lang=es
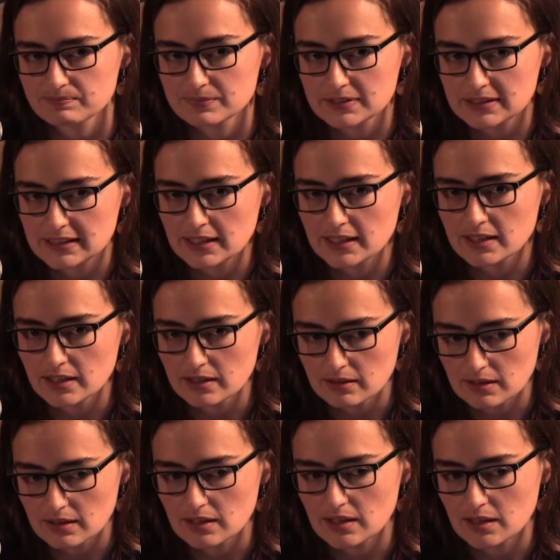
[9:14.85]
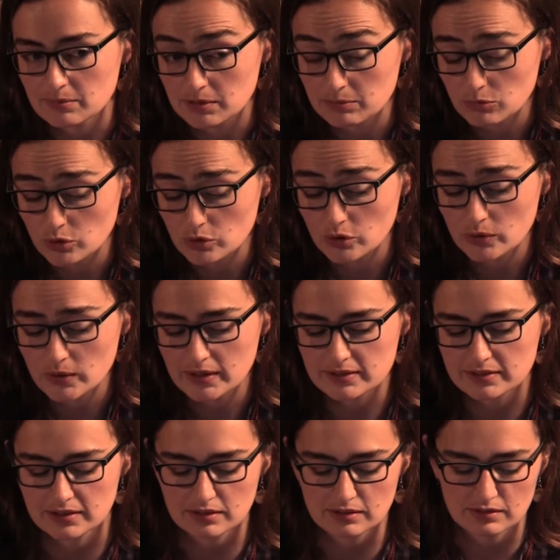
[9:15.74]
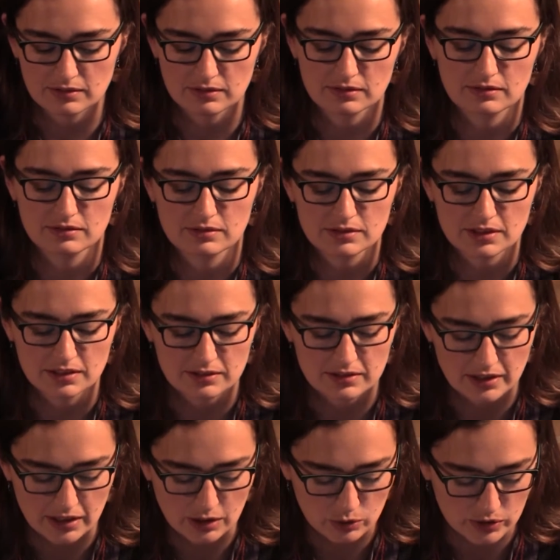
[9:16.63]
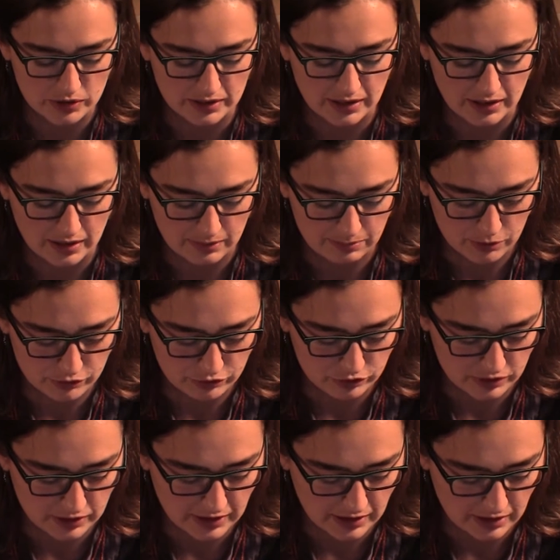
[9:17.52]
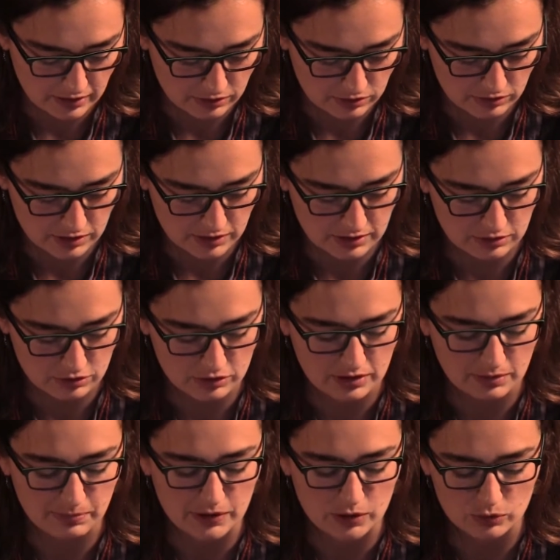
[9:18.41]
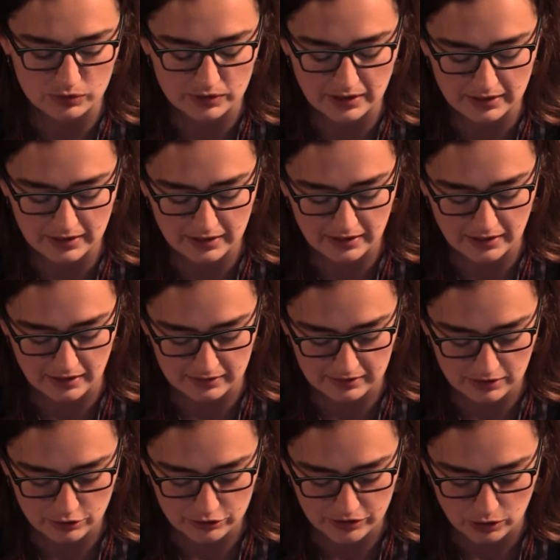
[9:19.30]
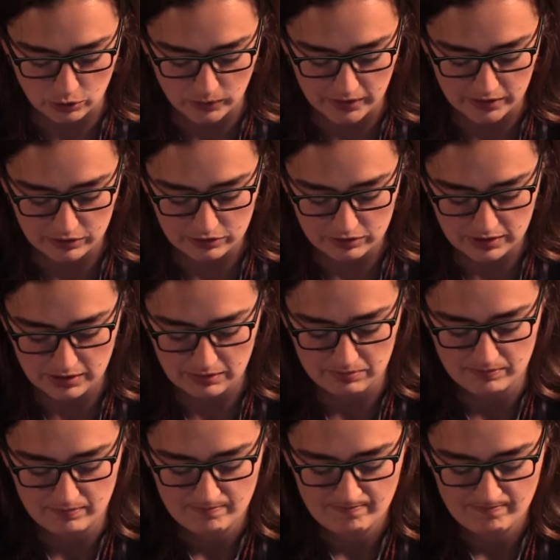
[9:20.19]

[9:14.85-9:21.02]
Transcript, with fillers: sigue, a mi modo de ver, sin, sin ser abordada a profundidad. Entonces es otra pregunta que queda ante los acuerdos, que,